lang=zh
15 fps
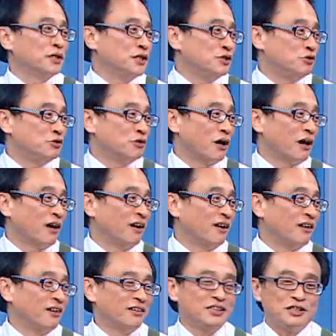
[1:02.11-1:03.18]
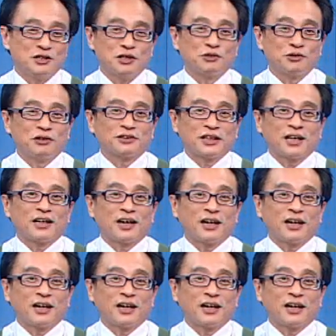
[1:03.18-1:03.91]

依据啊。嗯，那你只能说大